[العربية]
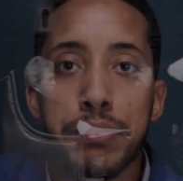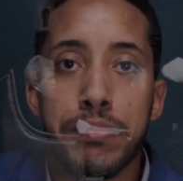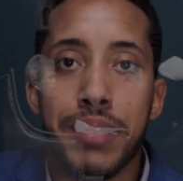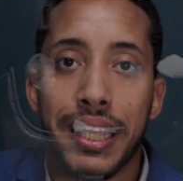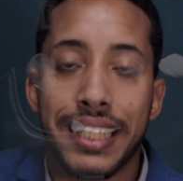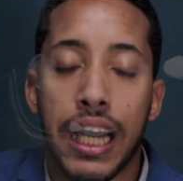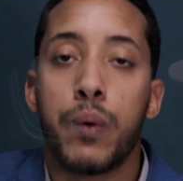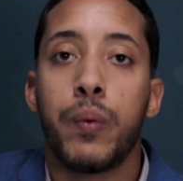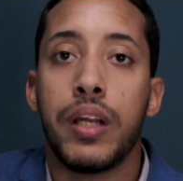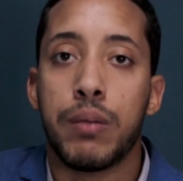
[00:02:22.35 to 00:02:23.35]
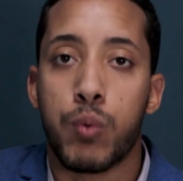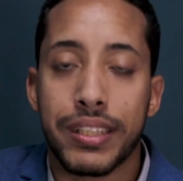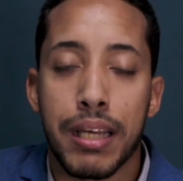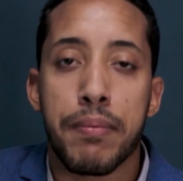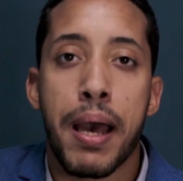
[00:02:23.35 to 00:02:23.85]
بيبدأ يتحول
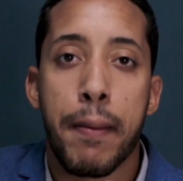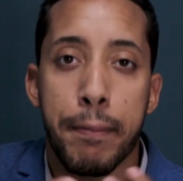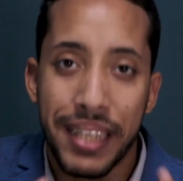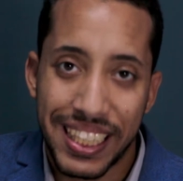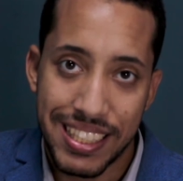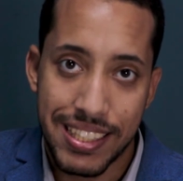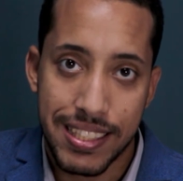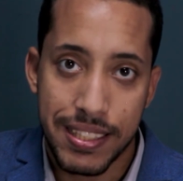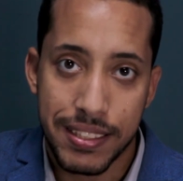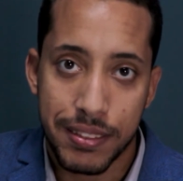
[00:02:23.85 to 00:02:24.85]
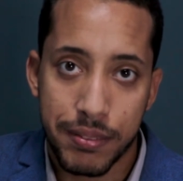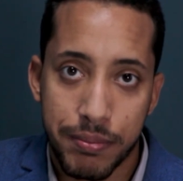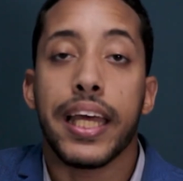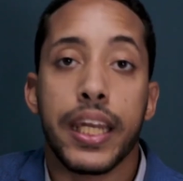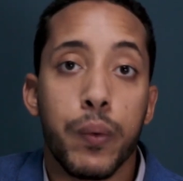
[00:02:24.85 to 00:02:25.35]
لمجتمع بائس
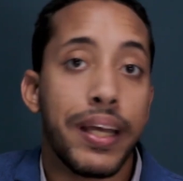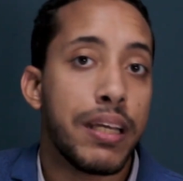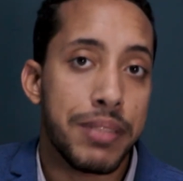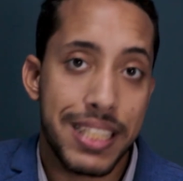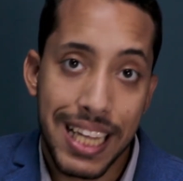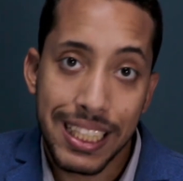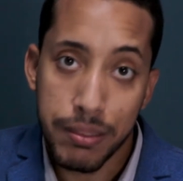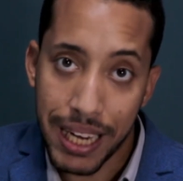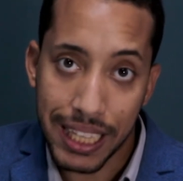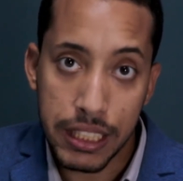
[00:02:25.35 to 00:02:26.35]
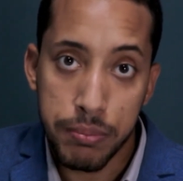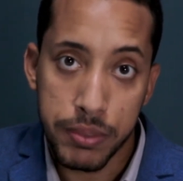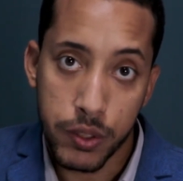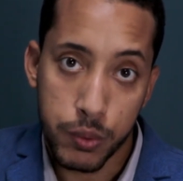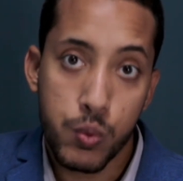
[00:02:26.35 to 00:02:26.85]
الرواية بتستخدم العديد
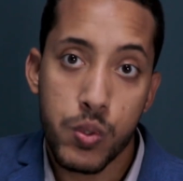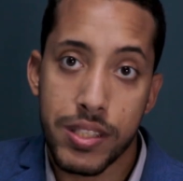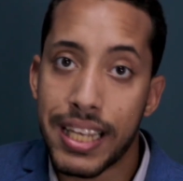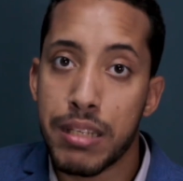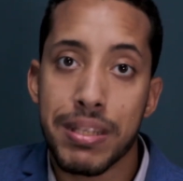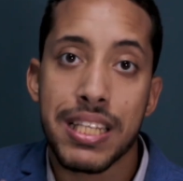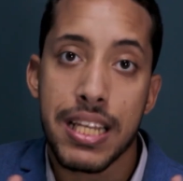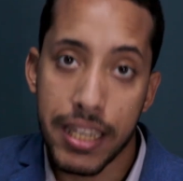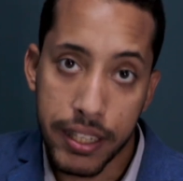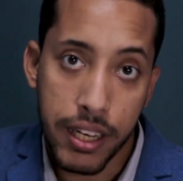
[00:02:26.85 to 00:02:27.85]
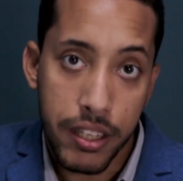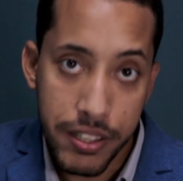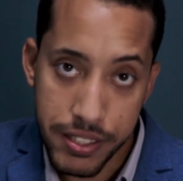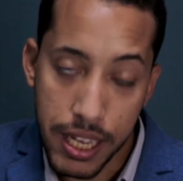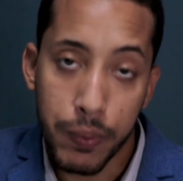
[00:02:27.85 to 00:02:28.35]
من الرموز زي مثلا
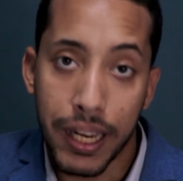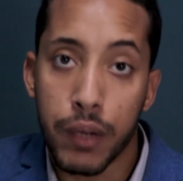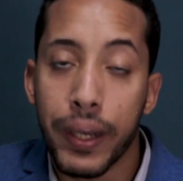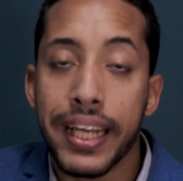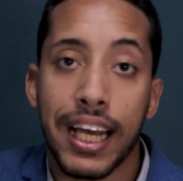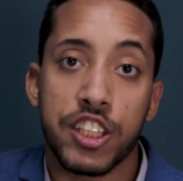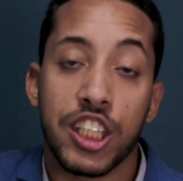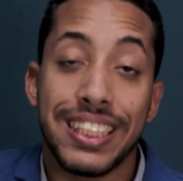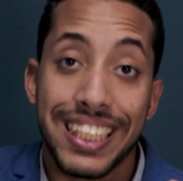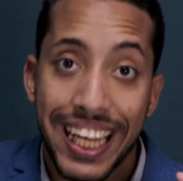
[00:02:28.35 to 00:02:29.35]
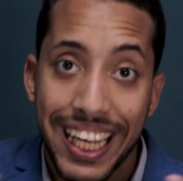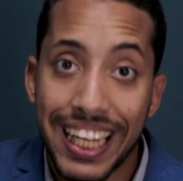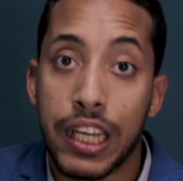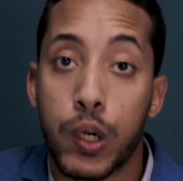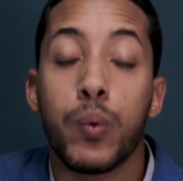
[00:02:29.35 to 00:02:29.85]
الكالرز أو الألوان عشان
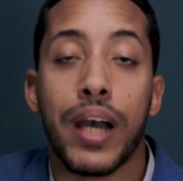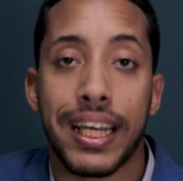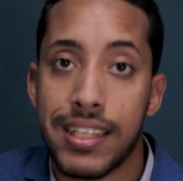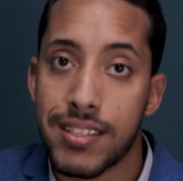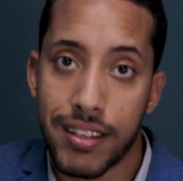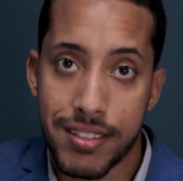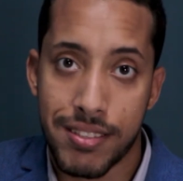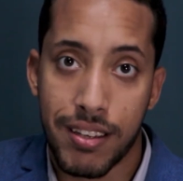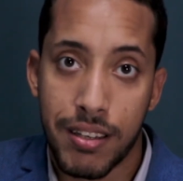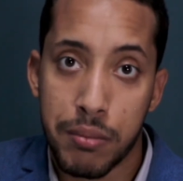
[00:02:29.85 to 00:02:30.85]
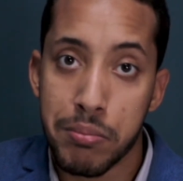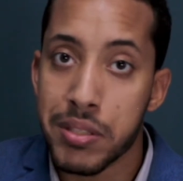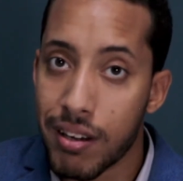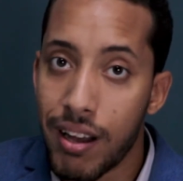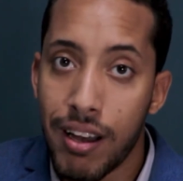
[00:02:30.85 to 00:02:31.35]
تدخلك جوه أحداث القصة
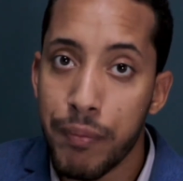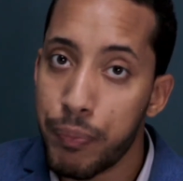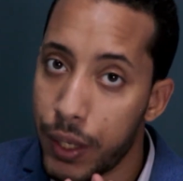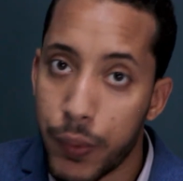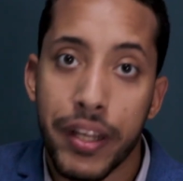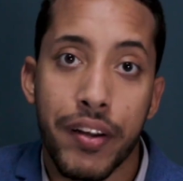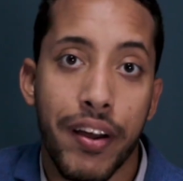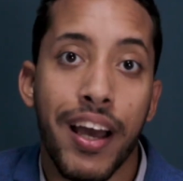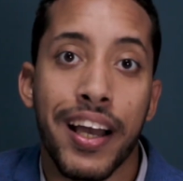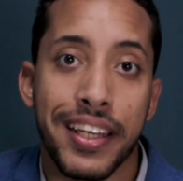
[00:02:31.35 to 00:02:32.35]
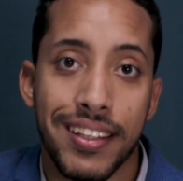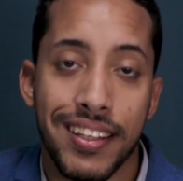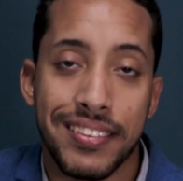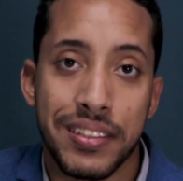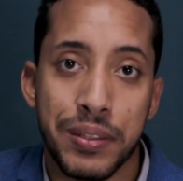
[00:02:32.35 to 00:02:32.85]
بصراحة رواية رائعة جدا